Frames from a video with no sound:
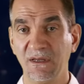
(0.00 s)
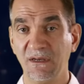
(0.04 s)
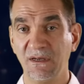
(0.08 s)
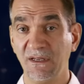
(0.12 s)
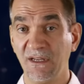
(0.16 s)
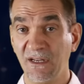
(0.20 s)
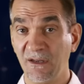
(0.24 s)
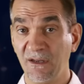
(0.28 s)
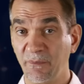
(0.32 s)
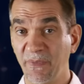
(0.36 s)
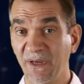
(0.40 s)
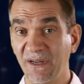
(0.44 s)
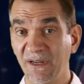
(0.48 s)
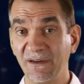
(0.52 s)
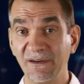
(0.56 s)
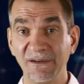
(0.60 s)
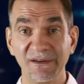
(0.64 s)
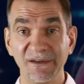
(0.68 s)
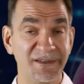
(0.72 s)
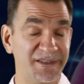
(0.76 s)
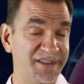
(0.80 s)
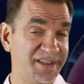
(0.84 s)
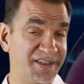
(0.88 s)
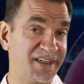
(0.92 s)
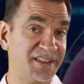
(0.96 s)
للبر
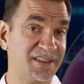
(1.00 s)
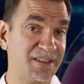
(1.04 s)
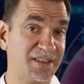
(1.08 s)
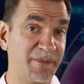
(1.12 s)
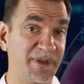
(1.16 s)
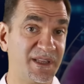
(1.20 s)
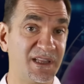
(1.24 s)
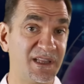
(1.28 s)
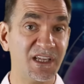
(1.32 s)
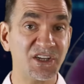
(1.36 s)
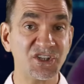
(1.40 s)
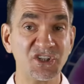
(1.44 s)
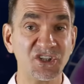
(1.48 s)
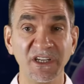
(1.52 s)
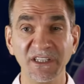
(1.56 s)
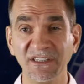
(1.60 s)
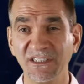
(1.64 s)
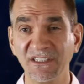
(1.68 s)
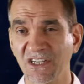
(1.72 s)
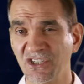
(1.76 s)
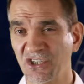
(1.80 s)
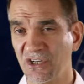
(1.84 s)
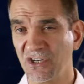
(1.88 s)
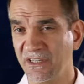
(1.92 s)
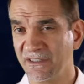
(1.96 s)
يعتمد ليش
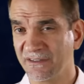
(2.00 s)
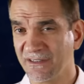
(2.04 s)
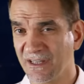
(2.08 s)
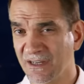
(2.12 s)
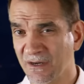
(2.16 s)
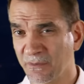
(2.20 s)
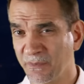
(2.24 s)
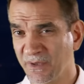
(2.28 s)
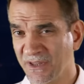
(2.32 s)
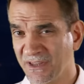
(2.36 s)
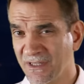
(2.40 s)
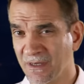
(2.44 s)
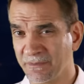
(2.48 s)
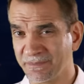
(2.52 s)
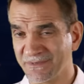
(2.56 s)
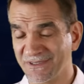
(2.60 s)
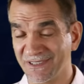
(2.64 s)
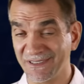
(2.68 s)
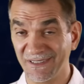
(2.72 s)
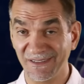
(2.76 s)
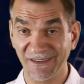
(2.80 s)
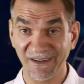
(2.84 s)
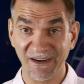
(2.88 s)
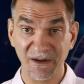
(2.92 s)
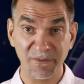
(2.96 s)
تحتاج لاطار بالضبط
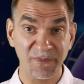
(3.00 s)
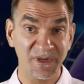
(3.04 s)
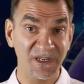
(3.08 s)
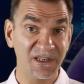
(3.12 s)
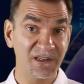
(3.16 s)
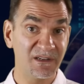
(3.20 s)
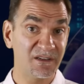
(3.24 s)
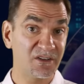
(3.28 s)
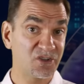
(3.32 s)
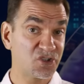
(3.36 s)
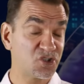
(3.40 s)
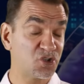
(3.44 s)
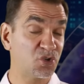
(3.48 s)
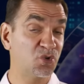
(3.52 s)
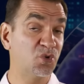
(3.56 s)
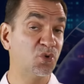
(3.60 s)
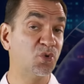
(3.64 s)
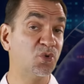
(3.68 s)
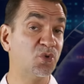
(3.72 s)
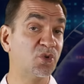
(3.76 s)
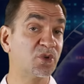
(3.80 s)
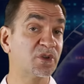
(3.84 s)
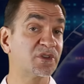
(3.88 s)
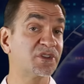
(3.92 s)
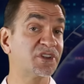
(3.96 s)
رمل
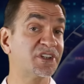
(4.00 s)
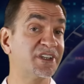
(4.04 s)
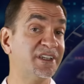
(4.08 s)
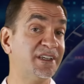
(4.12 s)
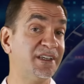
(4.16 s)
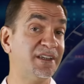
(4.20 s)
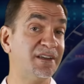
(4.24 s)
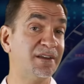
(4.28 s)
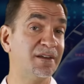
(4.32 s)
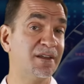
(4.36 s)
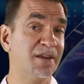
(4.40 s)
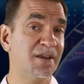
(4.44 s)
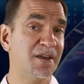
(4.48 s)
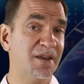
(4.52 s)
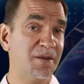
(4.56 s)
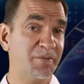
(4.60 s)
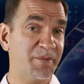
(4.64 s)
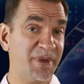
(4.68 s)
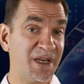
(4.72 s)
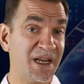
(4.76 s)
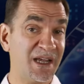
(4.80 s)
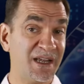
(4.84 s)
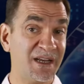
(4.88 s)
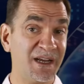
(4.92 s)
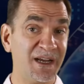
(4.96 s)
صخور طين
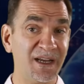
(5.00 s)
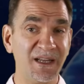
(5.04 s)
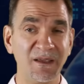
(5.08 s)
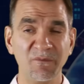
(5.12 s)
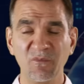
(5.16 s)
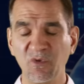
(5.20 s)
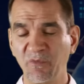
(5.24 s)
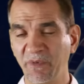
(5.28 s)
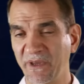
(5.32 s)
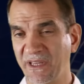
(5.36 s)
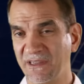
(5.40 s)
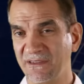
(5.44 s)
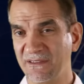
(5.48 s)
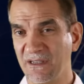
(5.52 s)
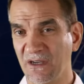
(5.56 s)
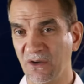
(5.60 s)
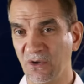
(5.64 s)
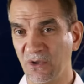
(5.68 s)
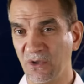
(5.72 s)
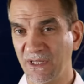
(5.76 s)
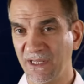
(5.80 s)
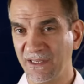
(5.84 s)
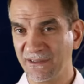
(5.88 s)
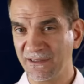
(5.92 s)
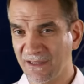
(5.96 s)
بناء عليه ممكن
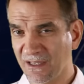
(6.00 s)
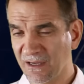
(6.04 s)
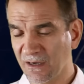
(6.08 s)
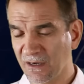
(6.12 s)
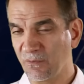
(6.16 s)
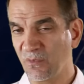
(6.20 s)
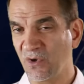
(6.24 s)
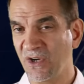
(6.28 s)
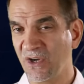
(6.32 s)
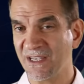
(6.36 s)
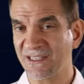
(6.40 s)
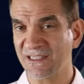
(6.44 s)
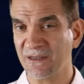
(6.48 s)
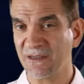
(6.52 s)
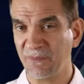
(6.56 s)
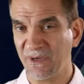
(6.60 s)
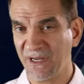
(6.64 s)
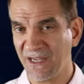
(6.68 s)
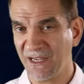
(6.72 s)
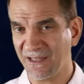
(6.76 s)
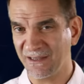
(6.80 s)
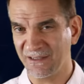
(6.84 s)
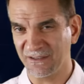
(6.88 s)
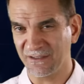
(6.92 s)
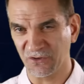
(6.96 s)
تاخذ الاطار المناسب
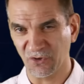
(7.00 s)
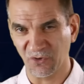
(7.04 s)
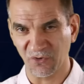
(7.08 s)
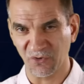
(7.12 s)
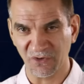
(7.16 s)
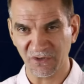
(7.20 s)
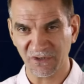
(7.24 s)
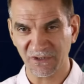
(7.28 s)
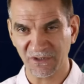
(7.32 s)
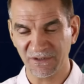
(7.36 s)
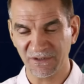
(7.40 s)
لهذه الطرق